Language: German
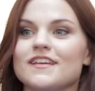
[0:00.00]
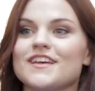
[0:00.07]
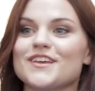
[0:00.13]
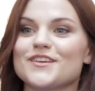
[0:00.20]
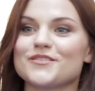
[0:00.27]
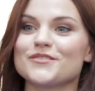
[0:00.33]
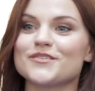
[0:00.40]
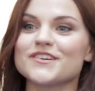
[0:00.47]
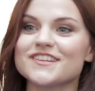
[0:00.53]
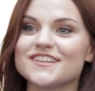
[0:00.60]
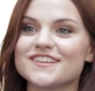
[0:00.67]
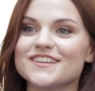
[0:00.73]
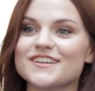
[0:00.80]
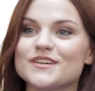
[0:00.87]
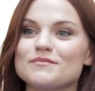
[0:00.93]
Ich
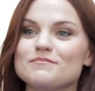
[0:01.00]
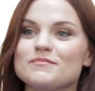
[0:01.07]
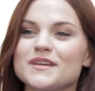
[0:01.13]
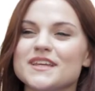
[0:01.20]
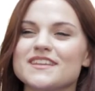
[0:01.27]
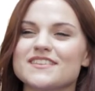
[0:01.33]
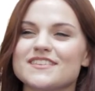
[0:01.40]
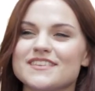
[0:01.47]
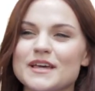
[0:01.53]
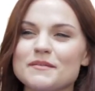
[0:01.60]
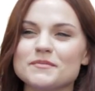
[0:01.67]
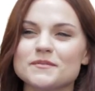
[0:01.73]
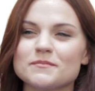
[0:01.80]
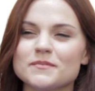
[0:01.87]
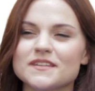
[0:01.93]
würde mich
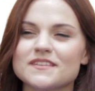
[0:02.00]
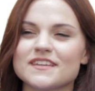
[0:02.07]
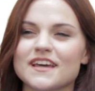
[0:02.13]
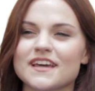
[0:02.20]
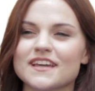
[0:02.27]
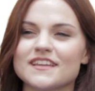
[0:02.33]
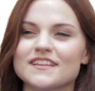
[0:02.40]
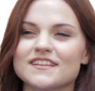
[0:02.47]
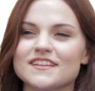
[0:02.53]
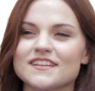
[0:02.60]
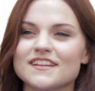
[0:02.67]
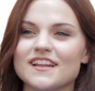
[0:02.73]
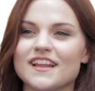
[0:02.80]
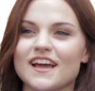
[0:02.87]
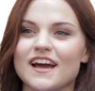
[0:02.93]
selbst
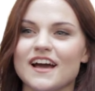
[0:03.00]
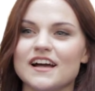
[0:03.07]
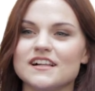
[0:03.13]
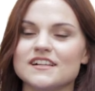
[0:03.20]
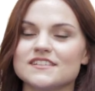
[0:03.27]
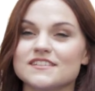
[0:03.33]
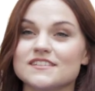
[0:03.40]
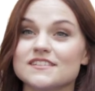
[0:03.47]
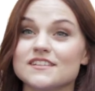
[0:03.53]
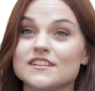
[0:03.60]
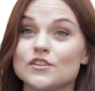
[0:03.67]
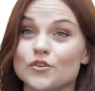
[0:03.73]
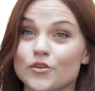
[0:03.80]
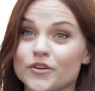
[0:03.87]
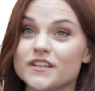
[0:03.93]
bezeichnen als
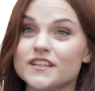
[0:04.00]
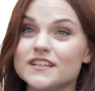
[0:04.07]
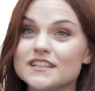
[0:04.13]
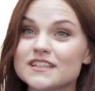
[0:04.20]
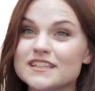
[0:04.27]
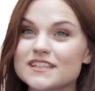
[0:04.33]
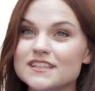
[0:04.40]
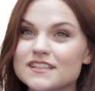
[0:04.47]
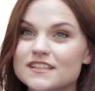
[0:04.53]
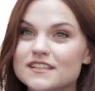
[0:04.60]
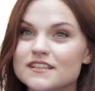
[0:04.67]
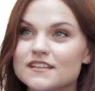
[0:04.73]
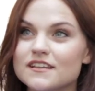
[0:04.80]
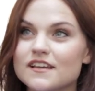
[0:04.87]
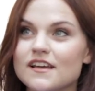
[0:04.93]
neugierig,
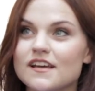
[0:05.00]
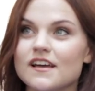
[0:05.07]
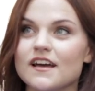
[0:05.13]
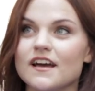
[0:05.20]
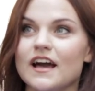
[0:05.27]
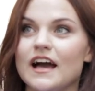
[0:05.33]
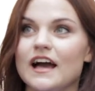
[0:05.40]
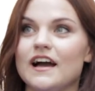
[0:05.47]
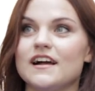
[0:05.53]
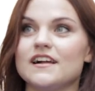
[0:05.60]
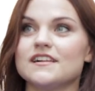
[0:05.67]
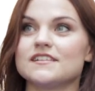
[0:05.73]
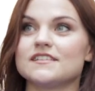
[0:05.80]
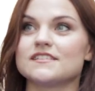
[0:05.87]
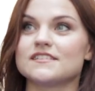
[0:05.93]

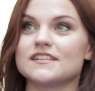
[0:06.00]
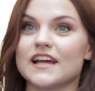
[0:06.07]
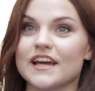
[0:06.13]
als